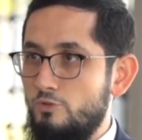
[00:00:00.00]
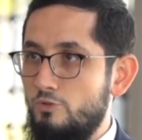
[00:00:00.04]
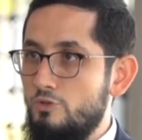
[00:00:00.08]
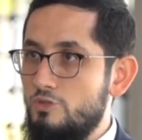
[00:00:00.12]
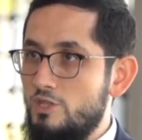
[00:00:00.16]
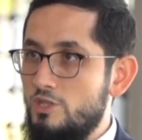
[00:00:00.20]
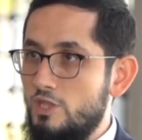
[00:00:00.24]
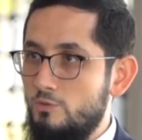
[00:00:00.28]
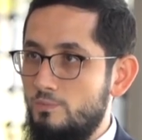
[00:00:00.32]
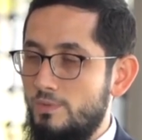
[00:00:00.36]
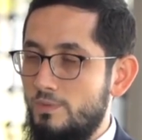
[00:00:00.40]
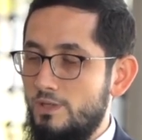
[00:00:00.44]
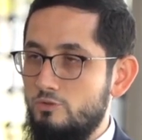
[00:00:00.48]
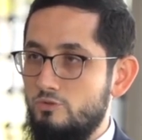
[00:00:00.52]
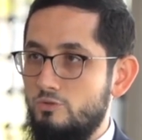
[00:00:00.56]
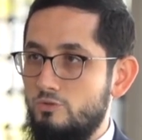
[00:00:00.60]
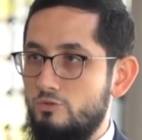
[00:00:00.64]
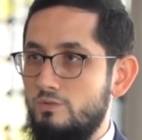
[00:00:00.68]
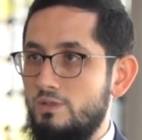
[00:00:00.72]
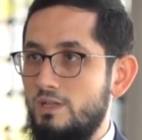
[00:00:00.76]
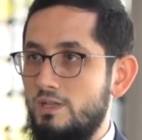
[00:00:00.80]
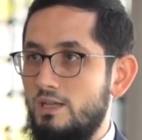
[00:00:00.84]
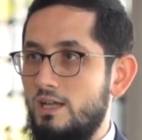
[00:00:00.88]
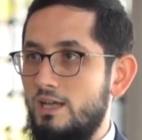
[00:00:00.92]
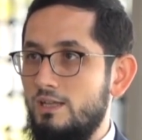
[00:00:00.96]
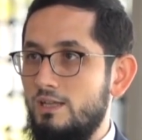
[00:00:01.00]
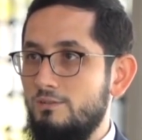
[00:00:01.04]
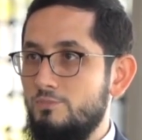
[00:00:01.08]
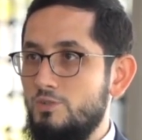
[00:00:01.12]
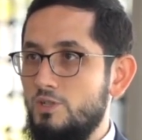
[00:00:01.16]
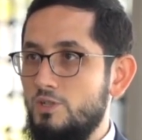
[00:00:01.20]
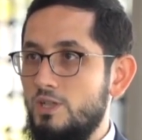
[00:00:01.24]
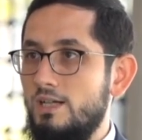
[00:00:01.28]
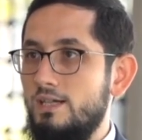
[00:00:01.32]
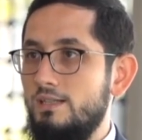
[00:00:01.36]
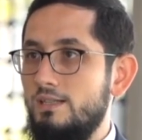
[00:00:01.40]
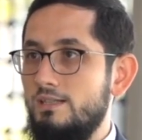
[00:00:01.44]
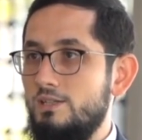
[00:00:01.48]
göç etmek zorunda
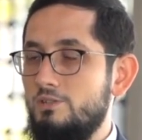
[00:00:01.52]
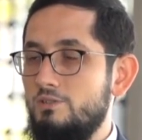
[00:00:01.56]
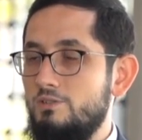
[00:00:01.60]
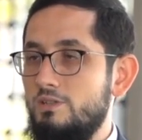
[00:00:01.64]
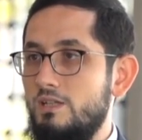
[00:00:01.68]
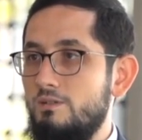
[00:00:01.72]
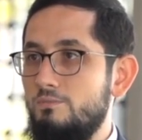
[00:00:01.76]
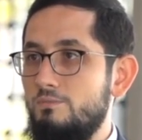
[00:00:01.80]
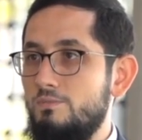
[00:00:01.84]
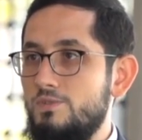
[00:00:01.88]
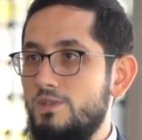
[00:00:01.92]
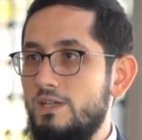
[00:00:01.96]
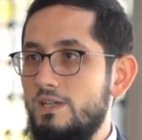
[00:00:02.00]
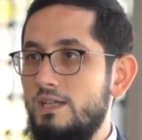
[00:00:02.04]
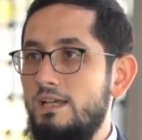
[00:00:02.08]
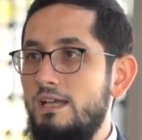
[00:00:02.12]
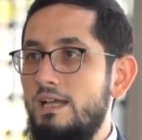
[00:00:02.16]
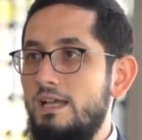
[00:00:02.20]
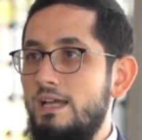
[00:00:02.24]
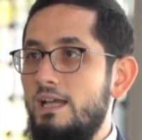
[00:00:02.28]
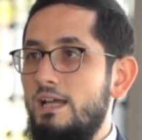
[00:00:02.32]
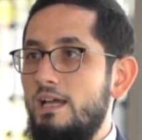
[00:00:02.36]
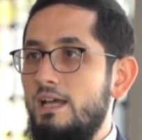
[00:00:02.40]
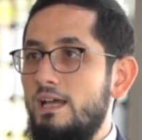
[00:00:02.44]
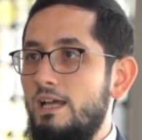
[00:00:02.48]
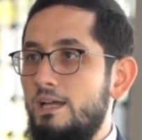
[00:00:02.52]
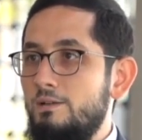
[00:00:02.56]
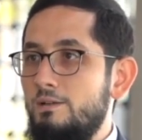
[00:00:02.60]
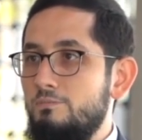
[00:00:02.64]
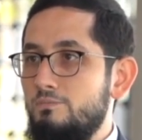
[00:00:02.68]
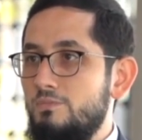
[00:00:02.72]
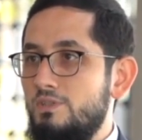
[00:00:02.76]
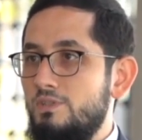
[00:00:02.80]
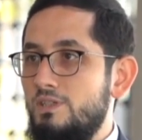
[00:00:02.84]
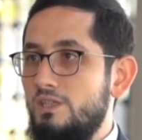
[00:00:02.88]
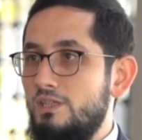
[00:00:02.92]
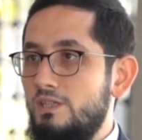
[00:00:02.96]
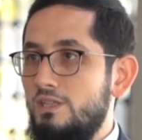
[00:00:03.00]
kalmış kardeşlerimize
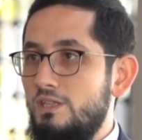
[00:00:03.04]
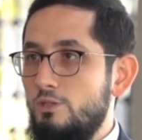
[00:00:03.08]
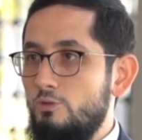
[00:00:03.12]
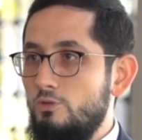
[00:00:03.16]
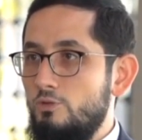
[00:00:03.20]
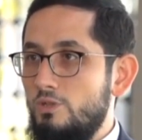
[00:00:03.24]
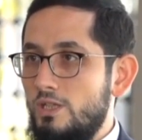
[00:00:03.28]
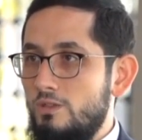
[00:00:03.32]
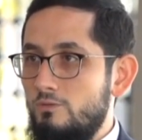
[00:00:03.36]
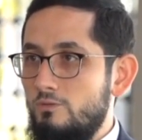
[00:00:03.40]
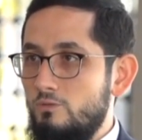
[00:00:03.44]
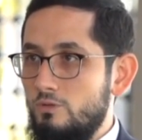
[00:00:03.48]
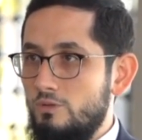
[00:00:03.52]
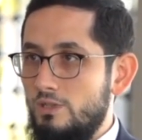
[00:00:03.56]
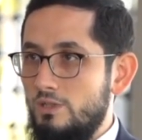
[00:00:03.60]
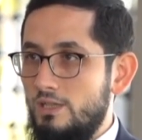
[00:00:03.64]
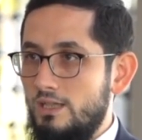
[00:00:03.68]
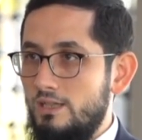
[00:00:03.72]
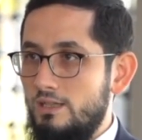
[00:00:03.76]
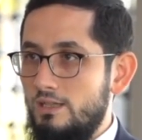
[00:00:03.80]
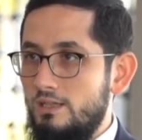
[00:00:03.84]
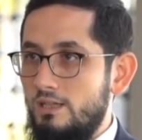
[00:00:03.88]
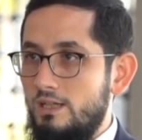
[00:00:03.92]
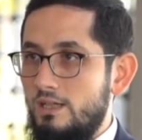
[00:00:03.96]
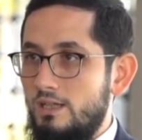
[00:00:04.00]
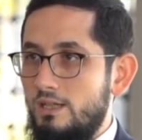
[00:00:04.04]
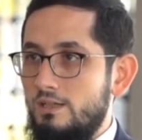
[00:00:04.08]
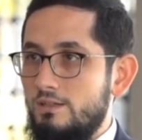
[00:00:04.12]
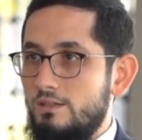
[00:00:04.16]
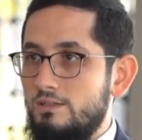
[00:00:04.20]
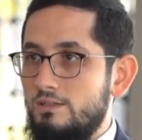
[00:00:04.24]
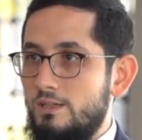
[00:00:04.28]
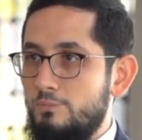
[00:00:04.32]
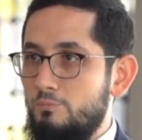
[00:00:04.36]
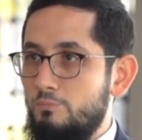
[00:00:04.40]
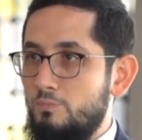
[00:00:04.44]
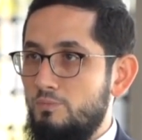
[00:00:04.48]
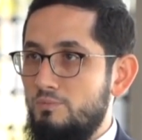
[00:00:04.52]
hem dini görev olarak
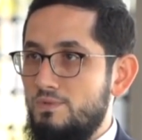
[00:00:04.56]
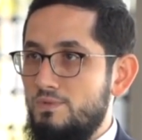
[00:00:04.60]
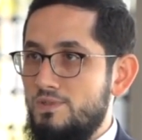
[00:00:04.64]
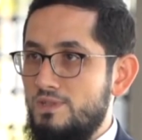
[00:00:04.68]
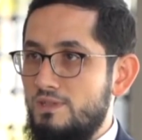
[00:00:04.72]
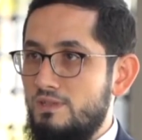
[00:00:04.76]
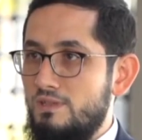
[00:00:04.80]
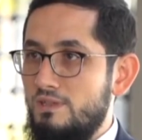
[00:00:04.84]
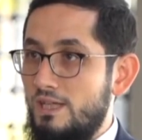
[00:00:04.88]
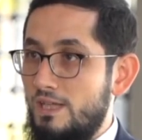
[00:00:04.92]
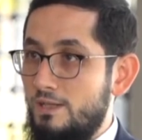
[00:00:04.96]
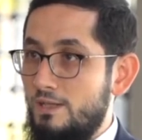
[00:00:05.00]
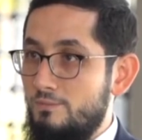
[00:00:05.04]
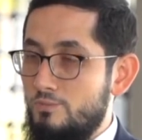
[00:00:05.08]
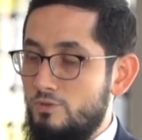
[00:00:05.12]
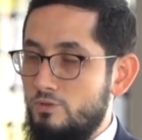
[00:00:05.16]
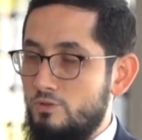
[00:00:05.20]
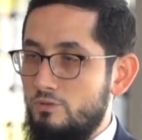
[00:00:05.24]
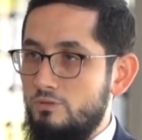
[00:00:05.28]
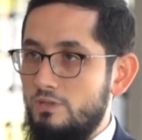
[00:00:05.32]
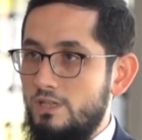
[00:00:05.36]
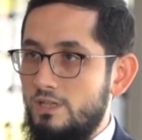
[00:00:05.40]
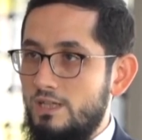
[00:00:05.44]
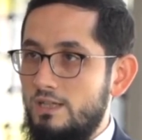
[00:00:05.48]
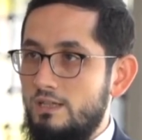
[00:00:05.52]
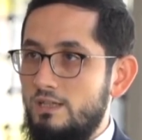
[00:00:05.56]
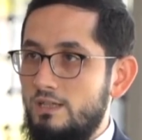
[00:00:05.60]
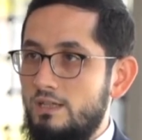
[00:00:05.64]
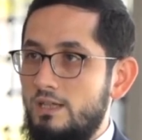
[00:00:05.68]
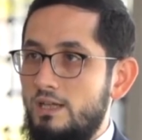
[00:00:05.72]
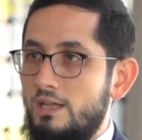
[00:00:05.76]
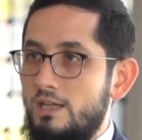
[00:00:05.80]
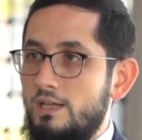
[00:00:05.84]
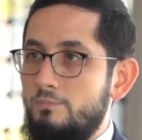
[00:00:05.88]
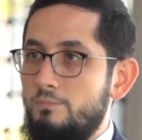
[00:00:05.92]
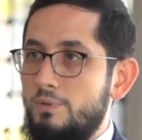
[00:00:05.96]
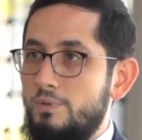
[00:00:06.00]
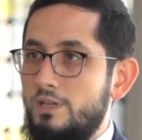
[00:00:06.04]
Rabbimizin emri olarak
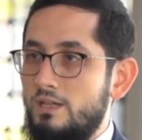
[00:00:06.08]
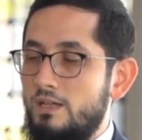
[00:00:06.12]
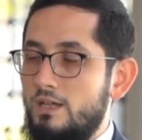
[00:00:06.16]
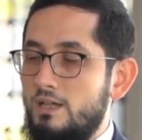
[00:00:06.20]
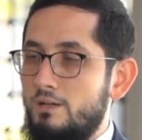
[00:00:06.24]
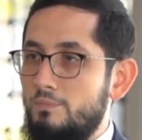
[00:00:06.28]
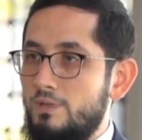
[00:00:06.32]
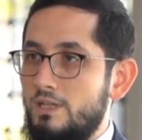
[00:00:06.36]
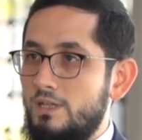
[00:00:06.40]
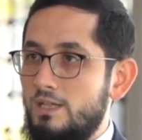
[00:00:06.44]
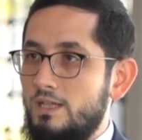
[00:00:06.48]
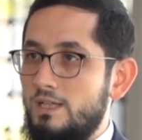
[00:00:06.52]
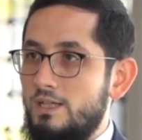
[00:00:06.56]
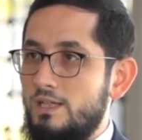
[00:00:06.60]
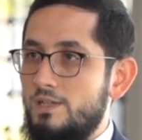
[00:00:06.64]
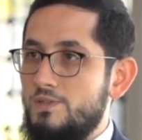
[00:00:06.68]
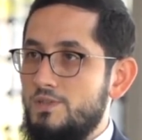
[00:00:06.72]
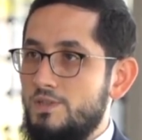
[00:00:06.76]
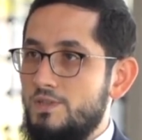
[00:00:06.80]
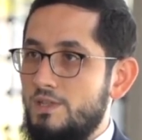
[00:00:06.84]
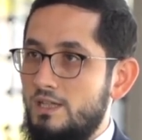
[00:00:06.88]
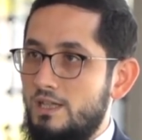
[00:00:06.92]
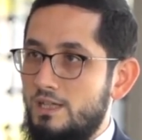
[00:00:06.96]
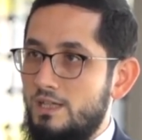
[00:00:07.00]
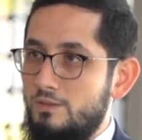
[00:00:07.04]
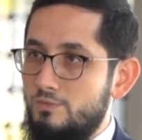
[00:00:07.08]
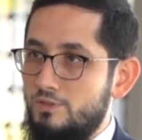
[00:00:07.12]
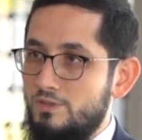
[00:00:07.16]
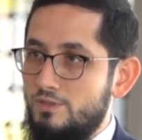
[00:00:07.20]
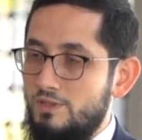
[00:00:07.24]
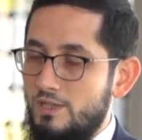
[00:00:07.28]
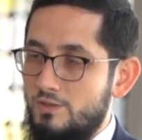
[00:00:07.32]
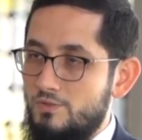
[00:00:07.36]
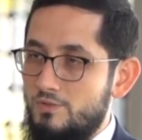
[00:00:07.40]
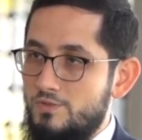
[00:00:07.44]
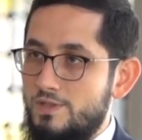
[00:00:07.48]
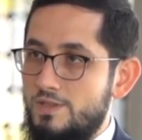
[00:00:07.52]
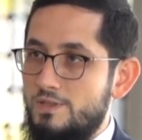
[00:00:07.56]
Peygamber aleyhisselamın
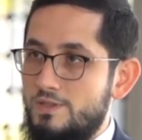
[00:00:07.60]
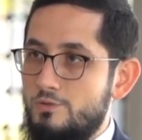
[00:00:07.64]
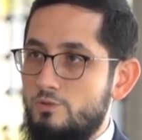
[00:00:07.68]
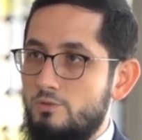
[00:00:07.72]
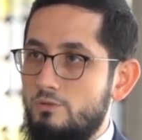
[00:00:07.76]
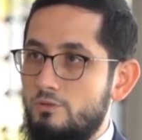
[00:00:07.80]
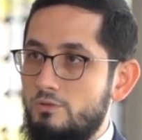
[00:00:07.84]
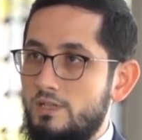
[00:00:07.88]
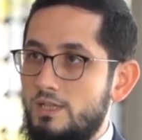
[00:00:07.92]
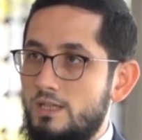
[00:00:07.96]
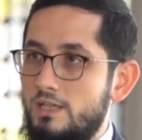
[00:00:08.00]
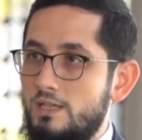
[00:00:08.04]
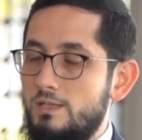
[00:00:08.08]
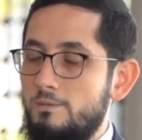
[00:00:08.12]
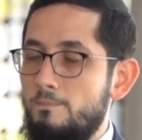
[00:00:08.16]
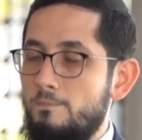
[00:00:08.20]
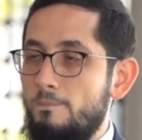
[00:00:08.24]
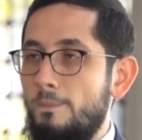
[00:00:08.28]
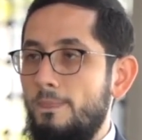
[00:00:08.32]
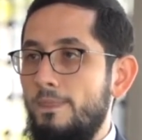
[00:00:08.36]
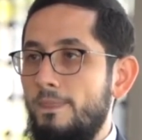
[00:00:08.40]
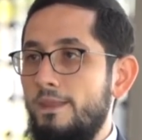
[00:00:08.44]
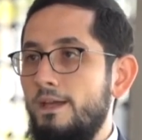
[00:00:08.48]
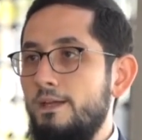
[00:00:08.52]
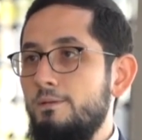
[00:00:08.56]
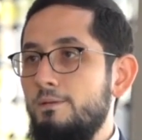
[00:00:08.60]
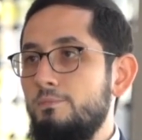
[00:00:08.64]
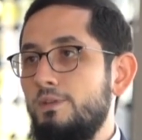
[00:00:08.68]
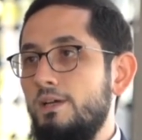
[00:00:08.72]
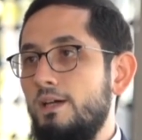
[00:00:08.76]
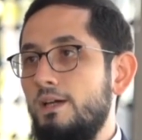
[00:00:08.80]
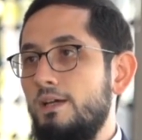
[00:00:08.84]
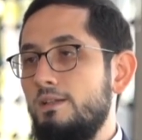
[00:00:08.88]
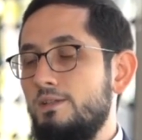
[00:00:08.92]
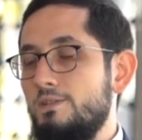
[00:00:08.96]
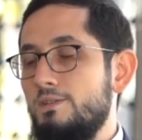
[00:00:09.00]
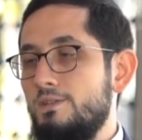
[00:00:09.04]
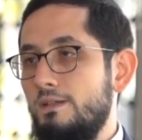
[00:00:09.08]
tavsiyesi olarak hem
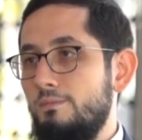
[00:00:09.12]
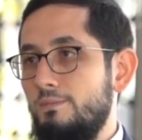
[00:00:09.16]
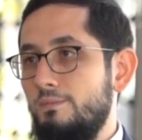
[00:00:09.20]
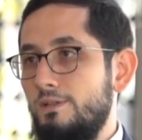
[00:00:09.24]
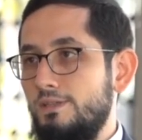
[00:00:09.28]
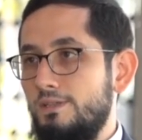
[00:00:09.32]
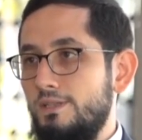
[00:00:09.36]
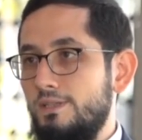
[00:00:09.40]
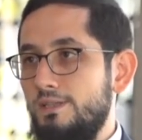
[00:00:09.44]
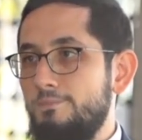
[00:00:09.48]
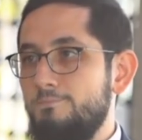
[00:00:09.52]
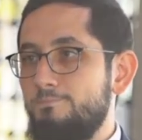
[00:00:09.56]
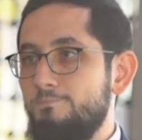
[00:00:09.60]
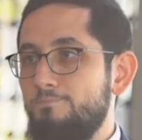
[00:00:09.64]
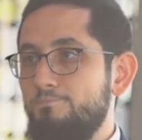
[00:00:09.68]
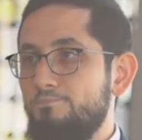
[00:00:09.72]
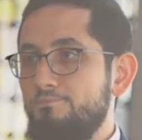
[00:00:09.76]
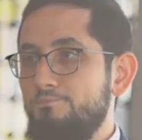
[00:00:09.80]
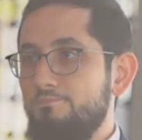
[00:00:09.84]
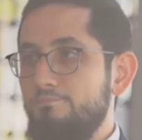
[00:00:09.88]
de aynı zamanda